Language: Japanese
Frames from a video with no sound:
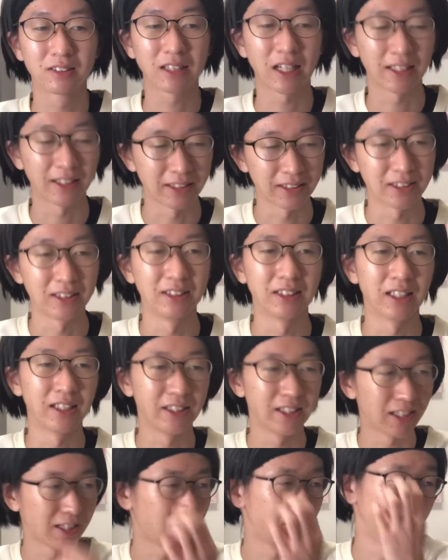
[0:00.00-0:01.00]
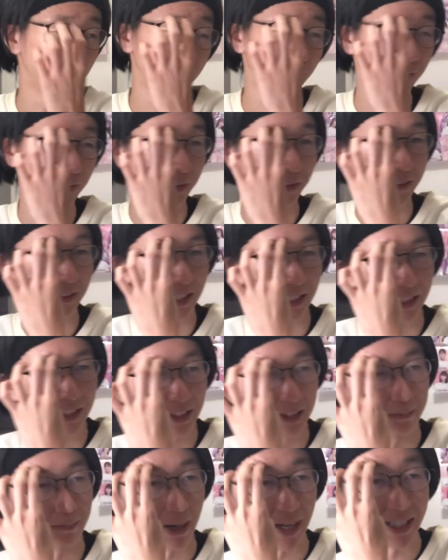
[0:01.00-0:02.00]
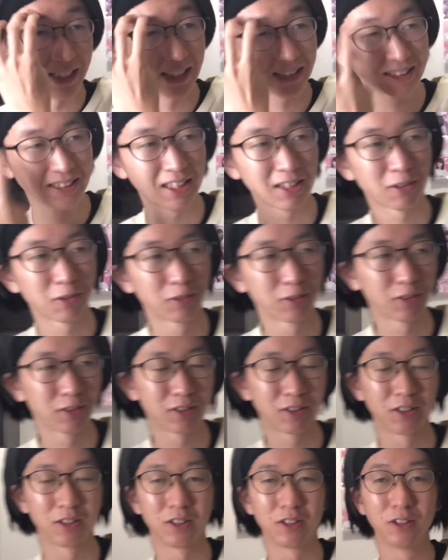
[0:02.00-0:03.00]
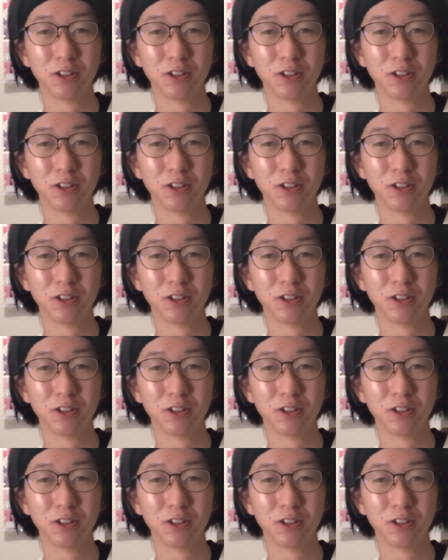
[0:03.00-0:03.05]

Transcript: 悲しんだり嫌な思いするようなマイナスなことって